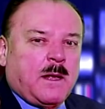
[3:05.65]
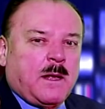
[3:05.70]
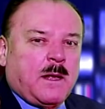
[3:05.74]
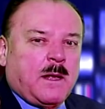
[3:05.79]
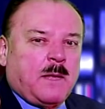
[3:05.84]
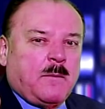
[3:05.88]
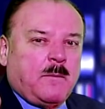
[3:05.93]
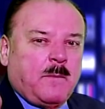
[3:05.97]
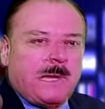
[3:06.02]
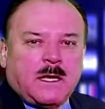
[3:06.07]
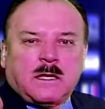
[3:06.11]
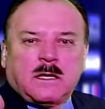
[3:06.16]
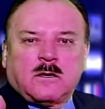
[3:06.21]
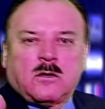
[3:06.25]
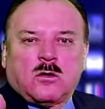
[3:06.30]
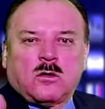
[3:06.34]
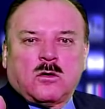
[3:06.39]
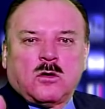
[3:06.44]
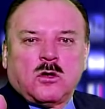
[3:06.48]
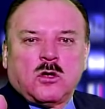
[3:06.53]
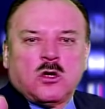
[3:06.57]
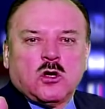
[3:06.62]
para
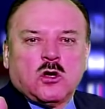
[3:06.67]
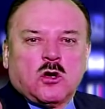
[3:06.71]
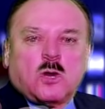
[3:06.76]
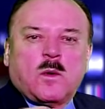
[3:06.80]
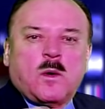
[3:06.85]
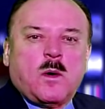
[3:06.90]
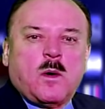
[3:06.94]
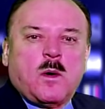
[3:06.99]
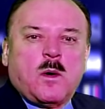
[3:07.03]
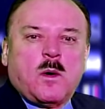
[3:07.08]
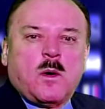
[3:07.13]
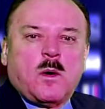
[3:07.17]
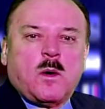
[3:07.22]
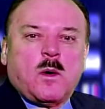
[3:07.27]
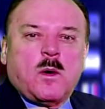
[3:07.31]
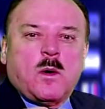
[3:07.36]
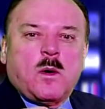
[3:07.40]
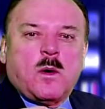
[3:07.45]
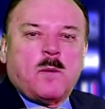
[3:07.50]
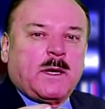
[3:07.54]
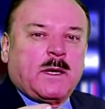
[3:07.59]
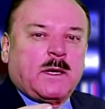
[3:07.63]
México,
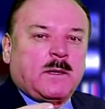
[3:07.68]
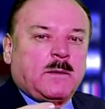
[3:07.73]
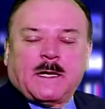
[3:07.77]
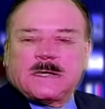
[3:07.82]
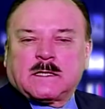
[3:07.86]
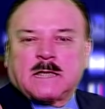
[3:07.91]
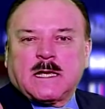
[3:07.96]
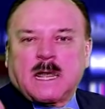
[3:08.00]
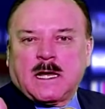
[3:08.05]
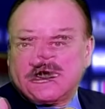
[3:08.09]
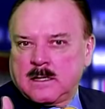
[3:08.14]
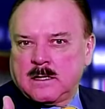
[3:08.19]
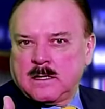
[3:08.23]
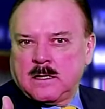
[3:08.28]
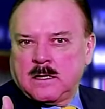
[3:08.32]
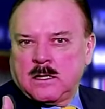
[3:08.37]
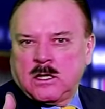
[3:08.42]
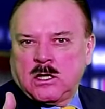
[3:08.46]
como perversa